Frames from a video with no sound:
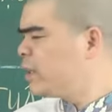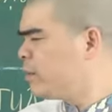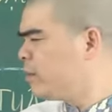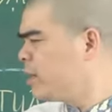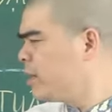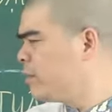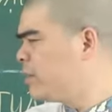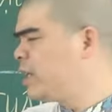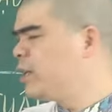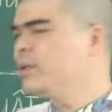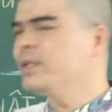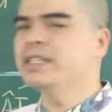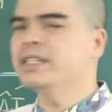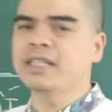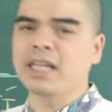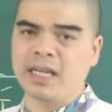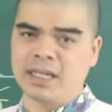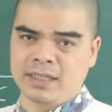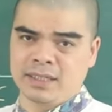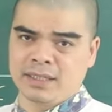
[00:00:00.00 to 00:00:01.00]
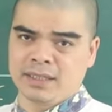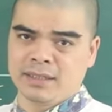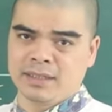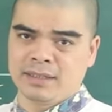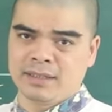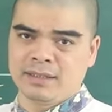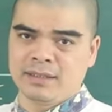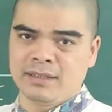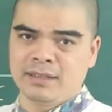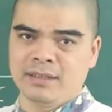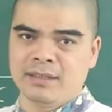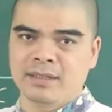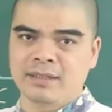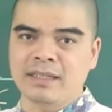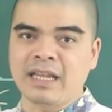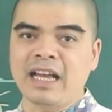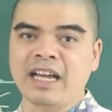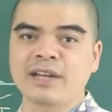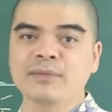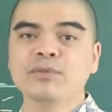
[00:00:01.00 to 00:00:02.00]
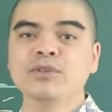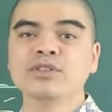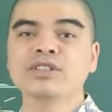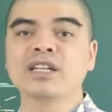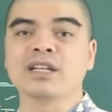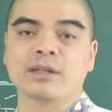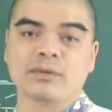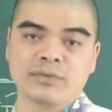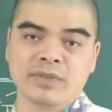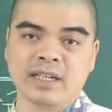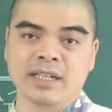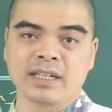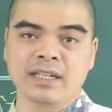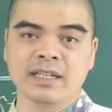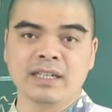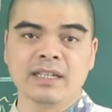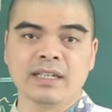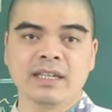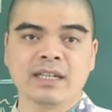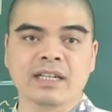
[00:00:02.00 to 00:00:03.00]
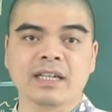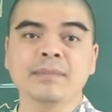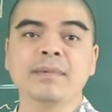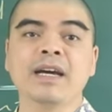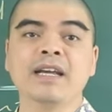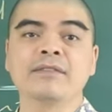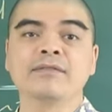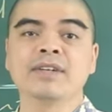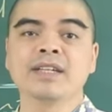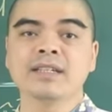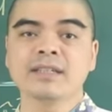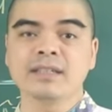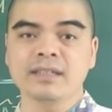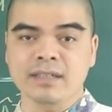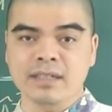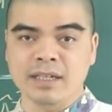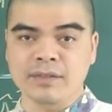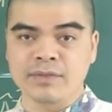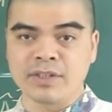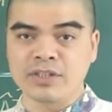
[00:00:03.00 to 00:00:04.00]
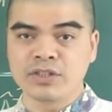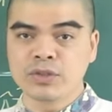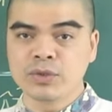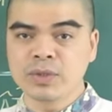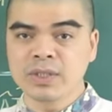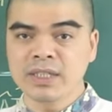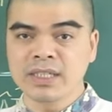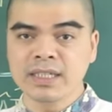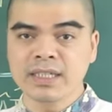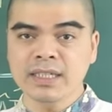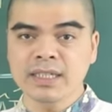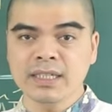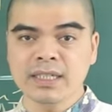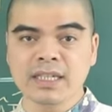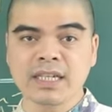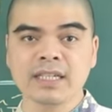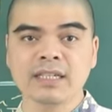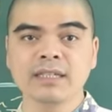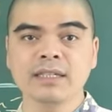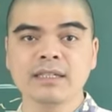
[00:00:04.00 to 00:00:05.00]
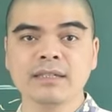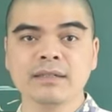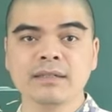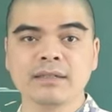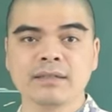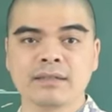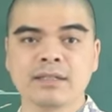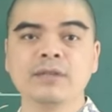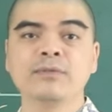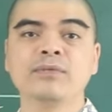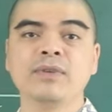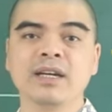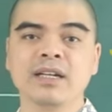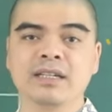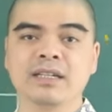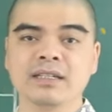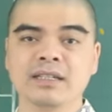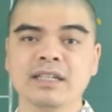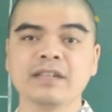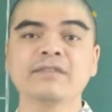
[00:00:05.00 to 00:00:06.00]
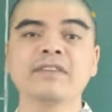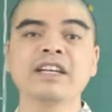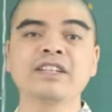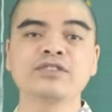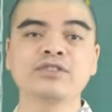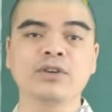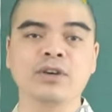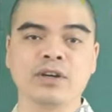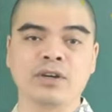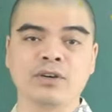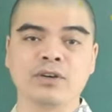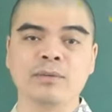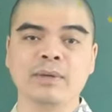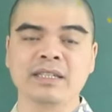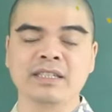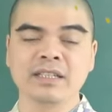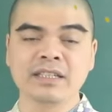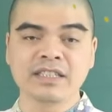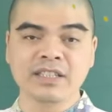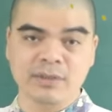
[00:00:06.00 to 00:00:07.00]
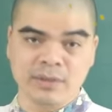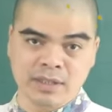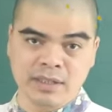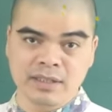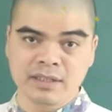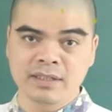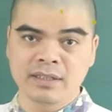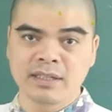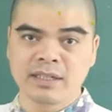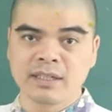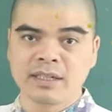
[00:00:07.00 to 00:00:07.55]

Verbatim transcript: vị cũng cần phải lưu ý rằng tại cái môi trường làm việc ấy, các bạn vẫn cần phải chú ý đến thân phận, đến vai trò của bản thân nhiều hơn.